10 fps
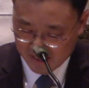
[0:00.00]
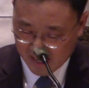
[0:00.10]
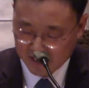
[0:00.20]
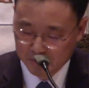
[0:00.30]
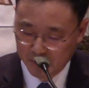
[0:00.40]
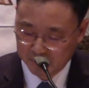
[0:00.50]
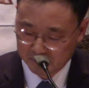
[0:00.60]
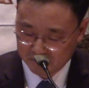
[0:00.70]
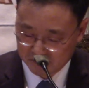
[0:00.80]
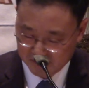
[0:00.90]
아니면
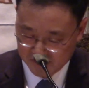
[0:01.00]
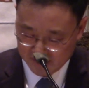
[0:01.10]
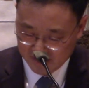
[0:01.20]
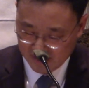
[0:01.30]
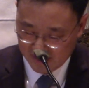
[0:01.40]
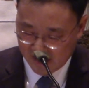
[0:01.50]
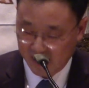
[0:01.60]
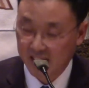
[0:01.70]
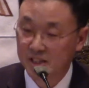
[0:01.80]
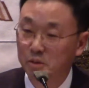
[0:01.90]

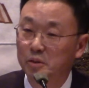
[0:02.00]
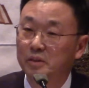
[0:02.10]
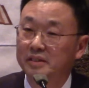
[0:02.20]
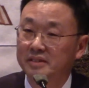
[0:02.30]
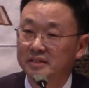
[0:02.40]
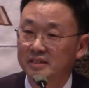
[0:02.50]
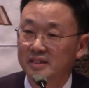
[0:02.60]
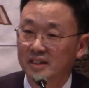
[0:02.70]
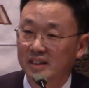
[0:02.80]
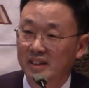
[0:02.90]
아, 이 정도는
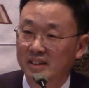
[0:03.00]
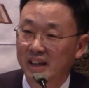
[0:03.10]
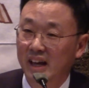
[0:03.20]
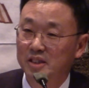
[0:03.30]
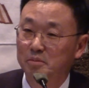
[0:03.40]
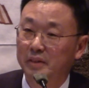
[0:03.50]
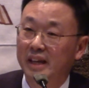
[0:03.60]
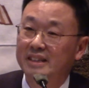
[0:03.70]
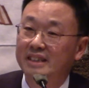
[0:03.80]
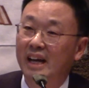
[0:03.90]
내가 좀
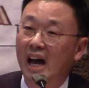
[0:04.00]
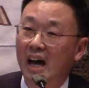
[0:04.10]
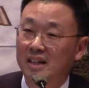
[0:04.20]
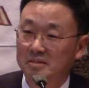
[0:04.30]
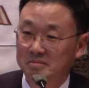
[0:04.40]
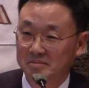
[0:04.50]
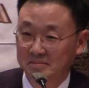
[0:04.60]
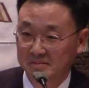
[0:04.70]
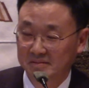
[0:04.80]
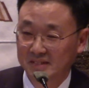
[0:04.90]
괜찮아.
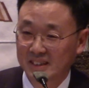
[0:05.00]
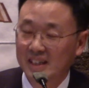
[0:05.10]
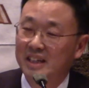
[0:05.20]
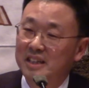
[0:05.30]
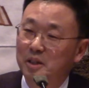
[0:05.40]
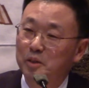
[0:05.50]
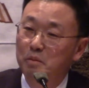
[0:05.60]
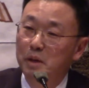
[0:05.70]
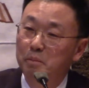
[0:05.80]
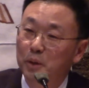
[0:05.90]
이
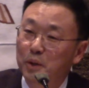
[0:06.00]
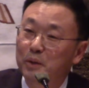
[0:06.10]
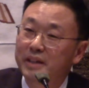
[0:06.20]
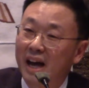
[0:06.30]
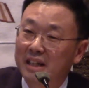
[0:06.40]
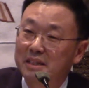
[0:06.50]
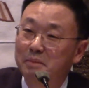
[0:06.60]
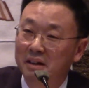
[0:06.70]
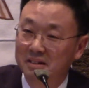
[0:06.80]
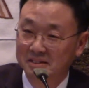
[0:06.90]
정도면 보통은 내가
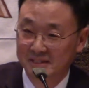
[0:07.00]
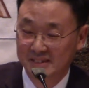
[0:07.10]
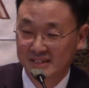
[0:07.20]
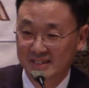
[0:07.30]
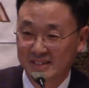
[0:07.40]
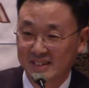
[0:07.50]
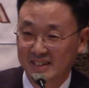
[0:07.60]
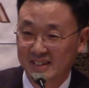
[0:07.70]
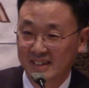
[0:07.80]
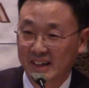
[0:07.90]
넘어.
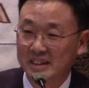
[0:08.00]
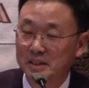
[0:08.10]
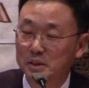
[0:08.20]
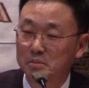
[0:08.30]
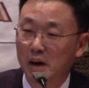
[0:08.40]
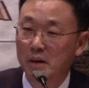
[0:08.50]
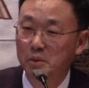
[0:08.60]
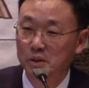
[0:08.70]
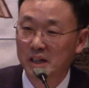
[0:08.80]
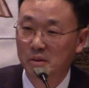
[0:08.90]
예, 그런
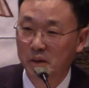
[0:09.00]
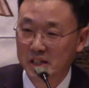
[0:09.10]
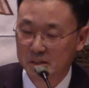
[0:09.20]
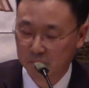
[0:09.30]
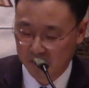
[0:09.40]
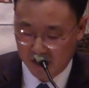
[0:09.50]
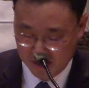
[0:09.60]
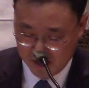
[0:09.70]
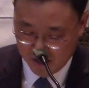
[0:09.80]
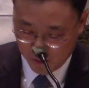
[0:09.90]
마음으로 살고 계십니까?
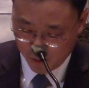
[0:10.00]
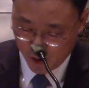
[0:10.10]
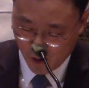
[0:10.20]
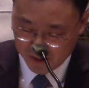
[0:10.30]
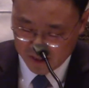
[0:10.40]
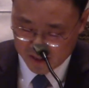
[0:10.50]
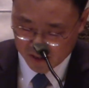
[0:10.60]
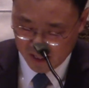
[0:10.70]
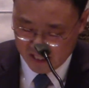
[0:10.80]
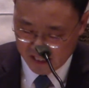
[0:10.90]
우리
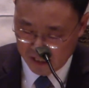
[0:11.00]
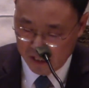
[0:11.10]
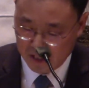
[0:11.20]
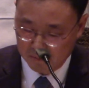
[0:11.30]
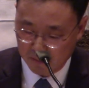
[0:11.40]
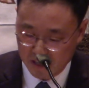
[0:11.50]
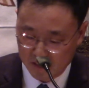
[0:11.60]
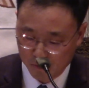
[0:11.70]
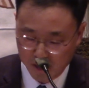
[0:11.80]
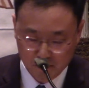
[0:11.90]
요한일서 1장 2절
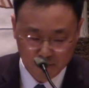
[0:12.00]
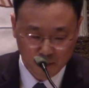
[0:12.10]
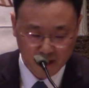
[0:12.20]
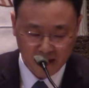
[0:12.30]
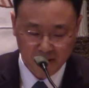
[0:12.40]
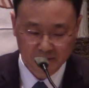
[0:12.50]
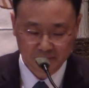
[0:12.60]
말씀 우리 한번 볼까요?